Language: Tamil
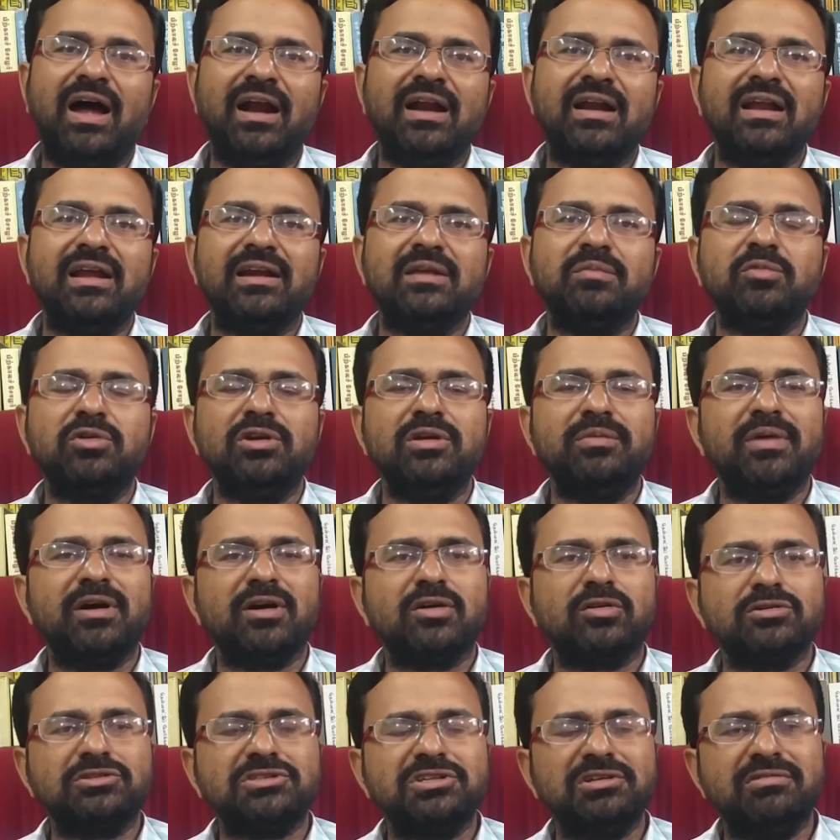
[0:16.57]
ஆன்லைன் மூலியமா
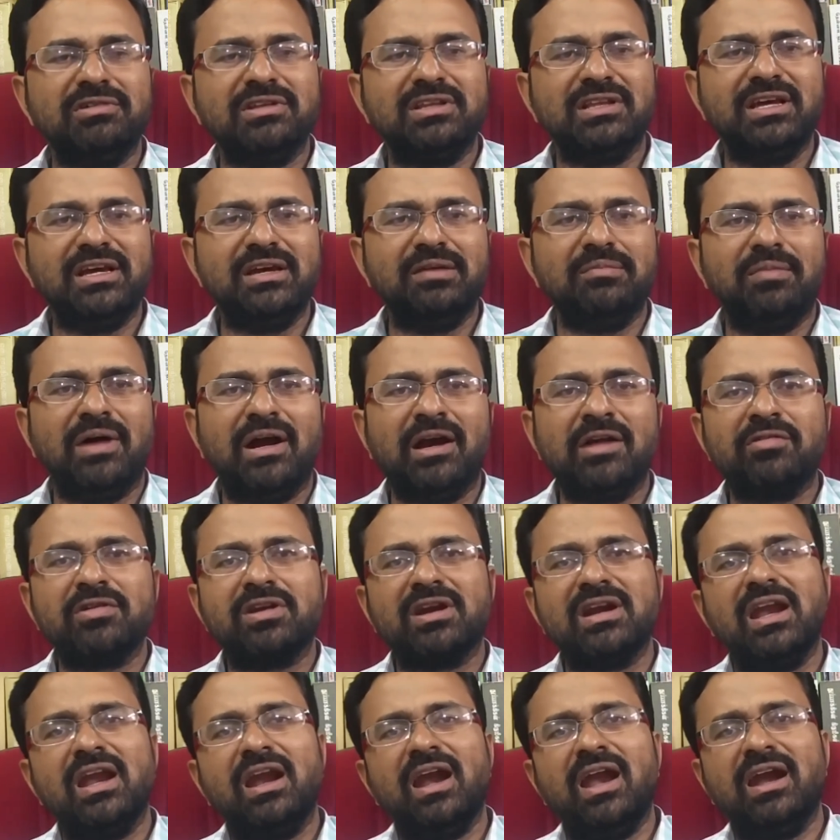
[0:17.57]
கொஸ்டின் வந்து
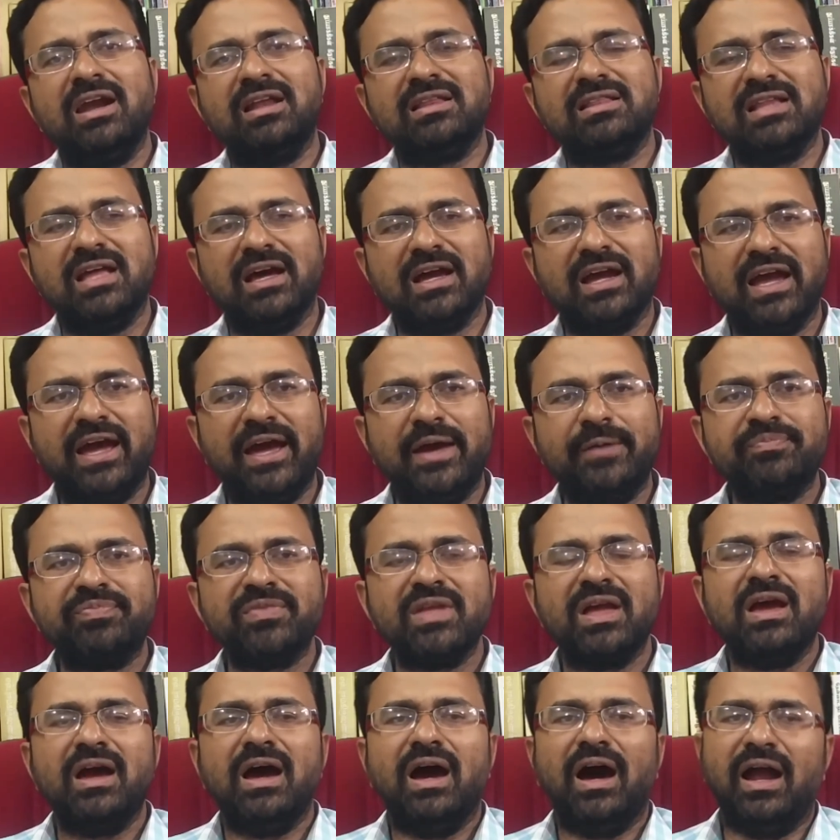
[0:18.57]
மாணவர்கள் எல்லாம் எழுதினாங்க
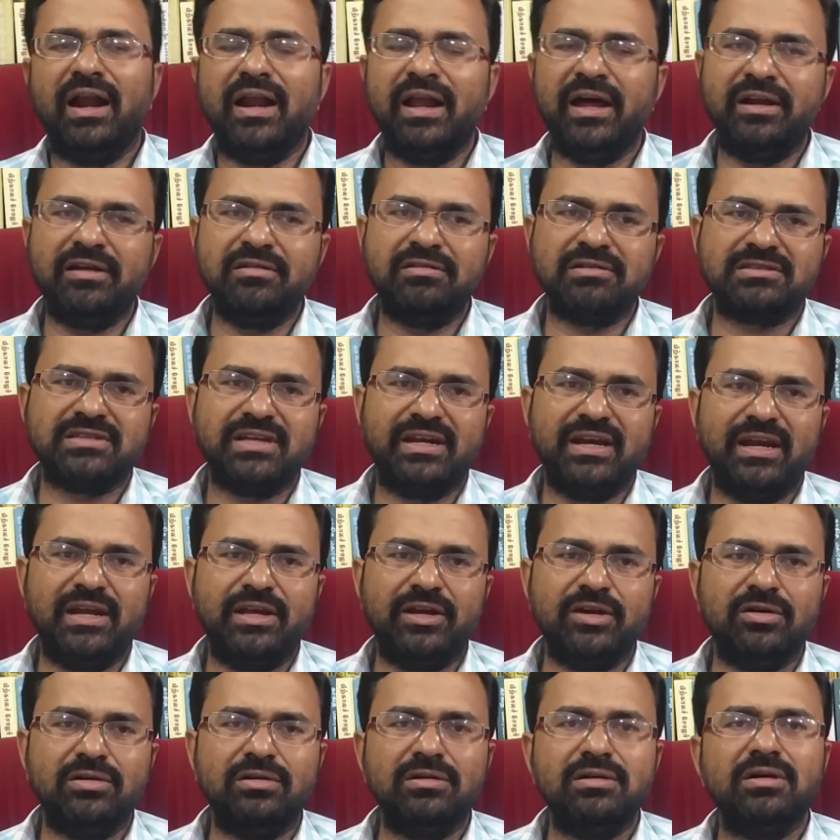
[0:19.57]
அண்ணா
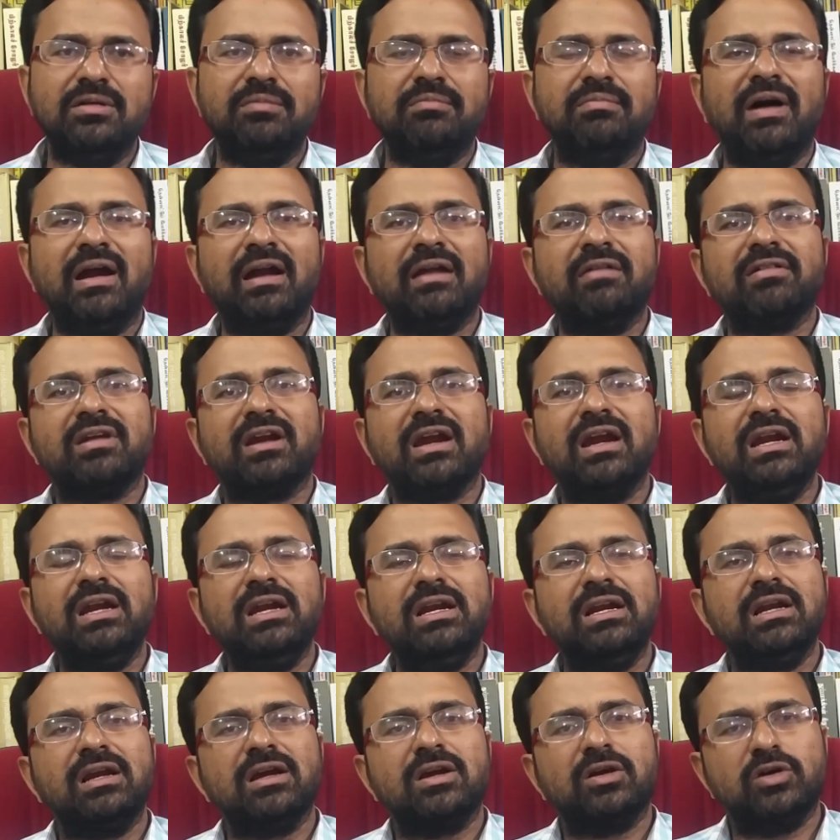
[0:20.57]
யூனிவர்சிட்டிலையும் மாணவர்கள்
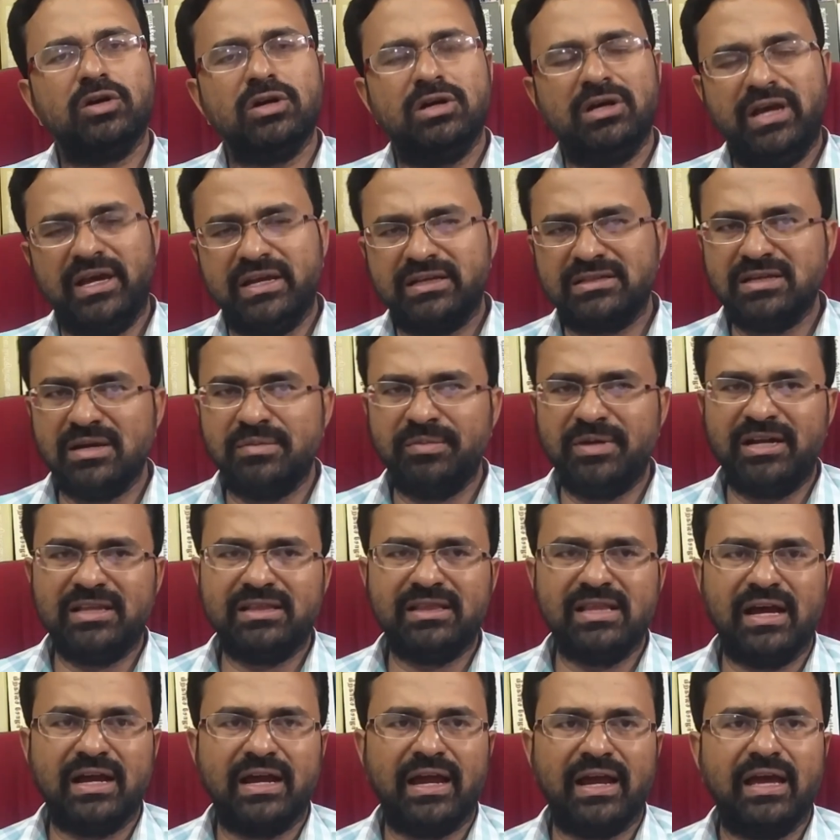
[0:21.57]
எக்ஸாம்
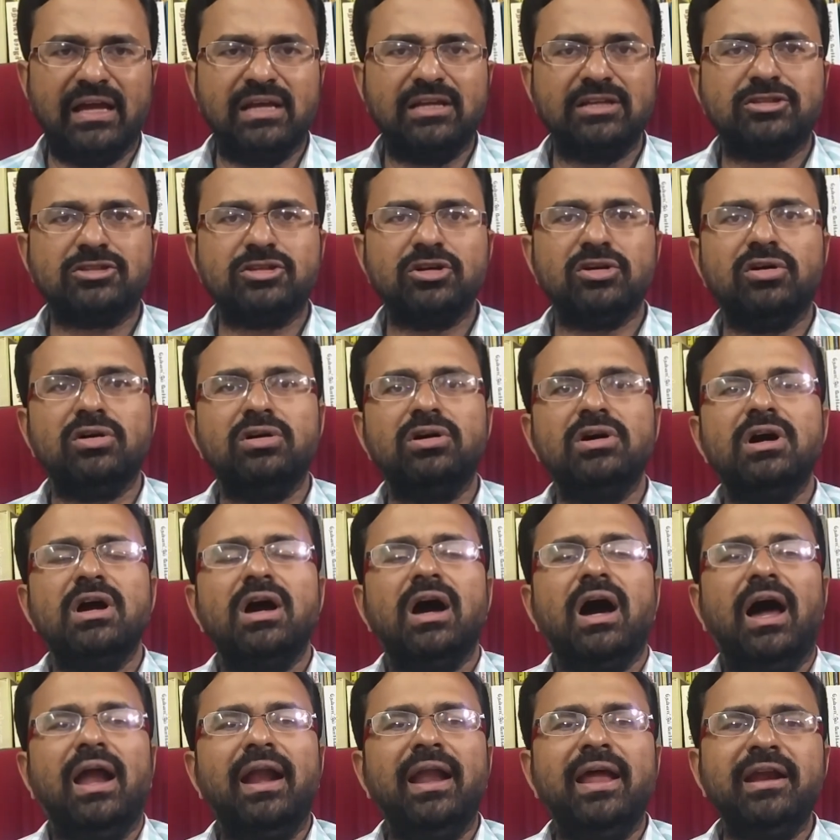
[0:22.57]
எழுதினாங்க ஸோ
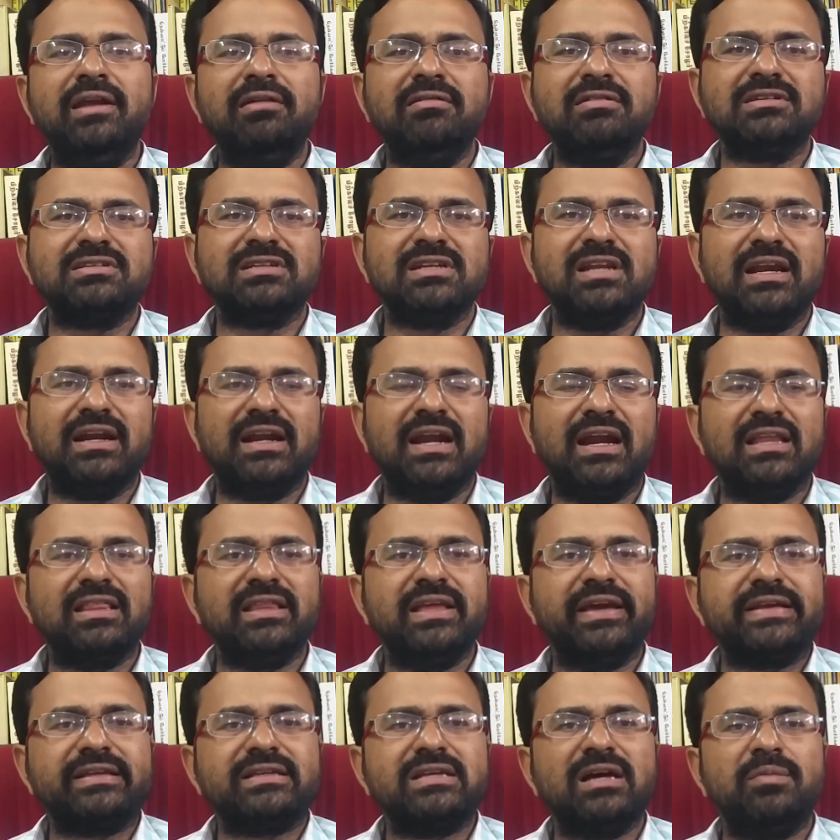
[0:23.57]
அண்ணா யூனிவர்சிட்டியில
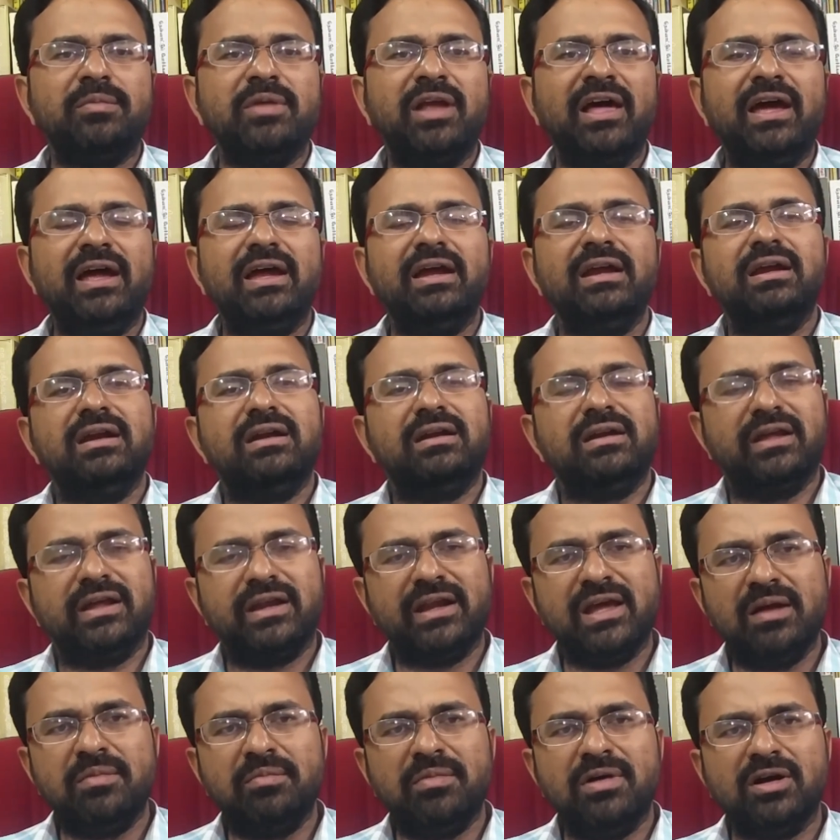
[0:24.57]
நடந்த எக்ஸாம்ல
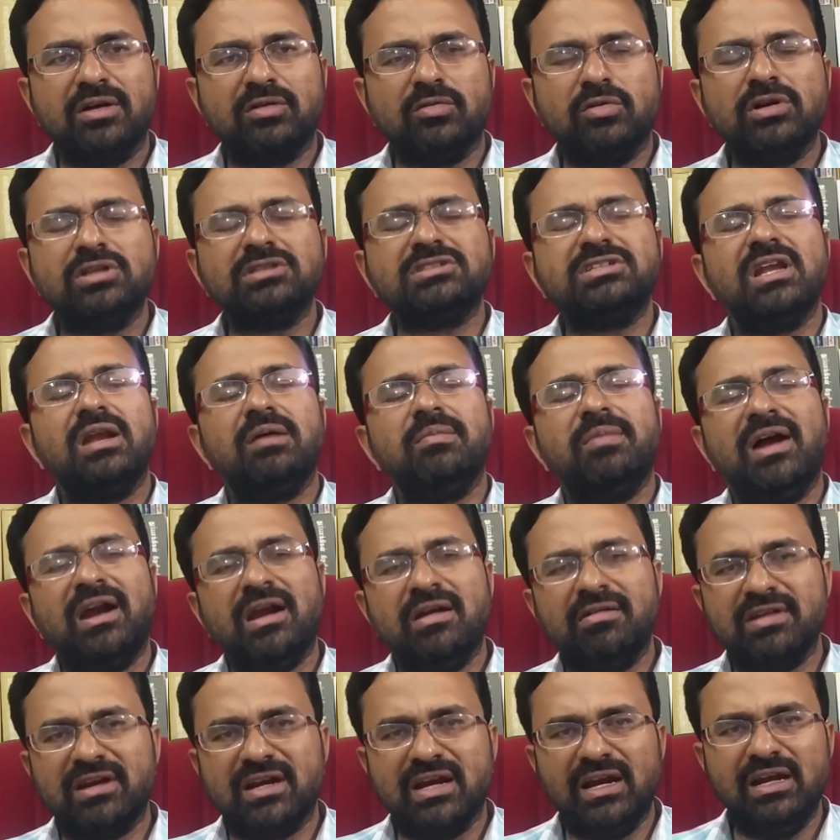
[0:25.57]
நிறைய ஒரு சில
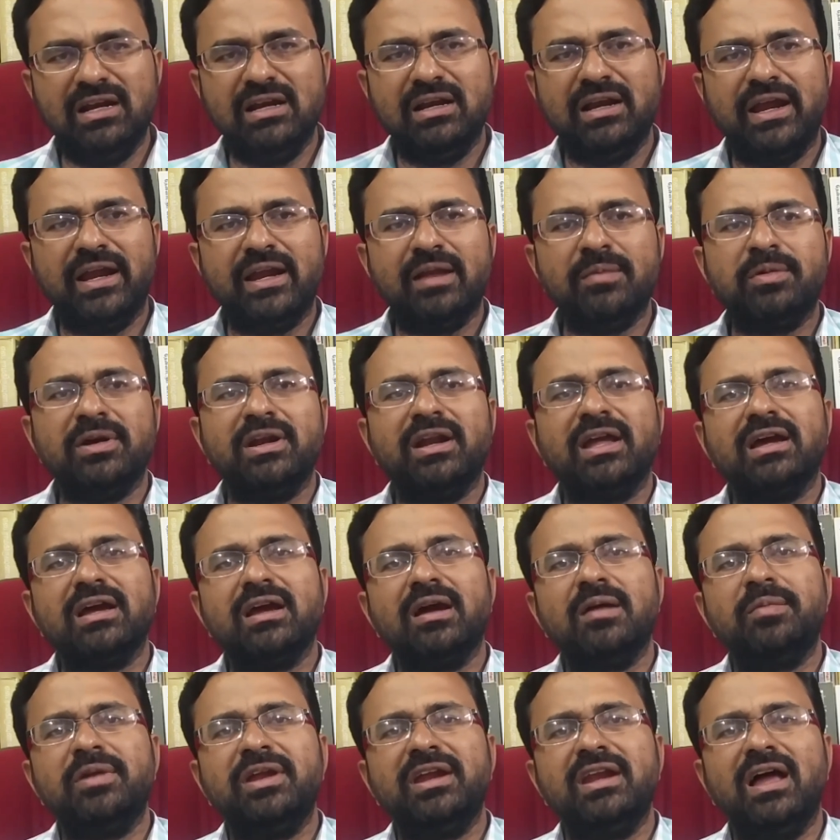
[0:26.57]
மாணவர்கள் என்ன
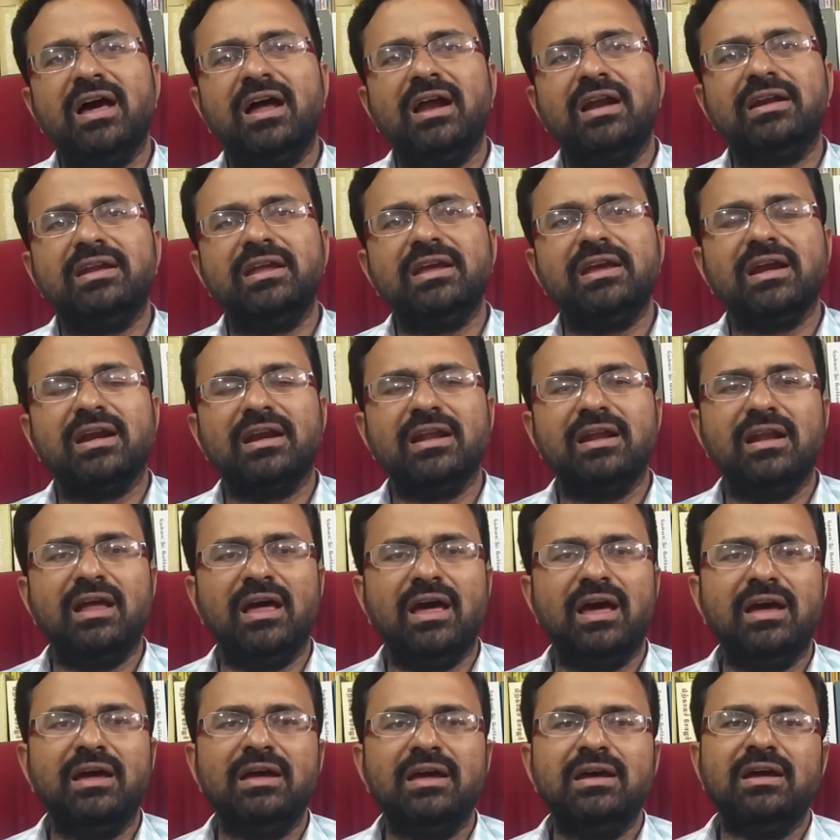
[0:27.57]
பண்ணாங்க அப்படின்னா டீ கடையில